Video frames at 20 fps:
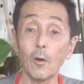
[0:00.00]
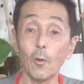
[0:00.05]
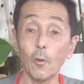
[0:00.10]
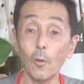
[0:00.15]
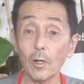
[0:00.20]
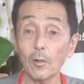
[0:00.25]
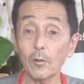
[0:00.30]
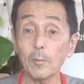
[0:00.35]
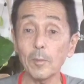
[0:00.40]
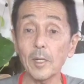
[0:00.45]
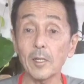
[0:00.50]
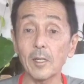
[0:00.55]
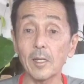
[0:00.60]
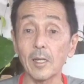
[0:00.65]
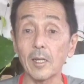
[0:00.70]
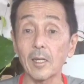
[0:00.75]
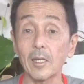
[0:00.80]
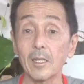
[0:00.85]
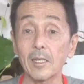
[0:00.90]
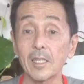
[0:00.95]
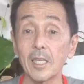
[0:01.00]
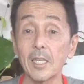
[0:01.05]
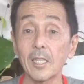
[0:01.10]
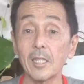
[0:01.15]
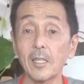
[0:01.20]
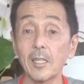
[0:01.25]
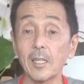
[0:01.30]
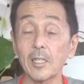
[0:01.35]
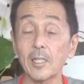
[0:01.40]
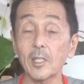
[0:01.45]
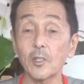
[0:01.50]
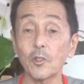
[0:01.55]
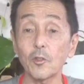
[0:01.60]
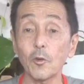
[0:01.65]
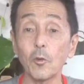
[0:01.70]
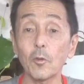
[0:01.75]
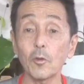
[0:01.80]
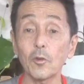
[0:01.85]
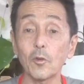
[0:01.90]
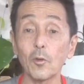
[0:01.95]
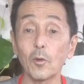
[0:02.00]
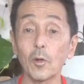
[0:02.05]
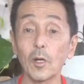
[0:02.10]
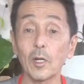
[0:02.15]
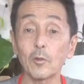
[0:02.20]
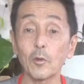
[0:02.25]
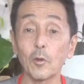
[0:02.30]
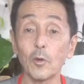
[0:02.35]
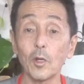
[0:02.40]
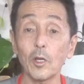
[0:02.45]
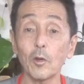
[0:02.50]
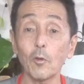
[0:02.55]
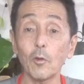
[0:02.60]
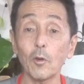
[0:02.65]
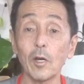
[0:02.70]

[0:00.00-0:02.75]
終わるまで、危機的状況が乗り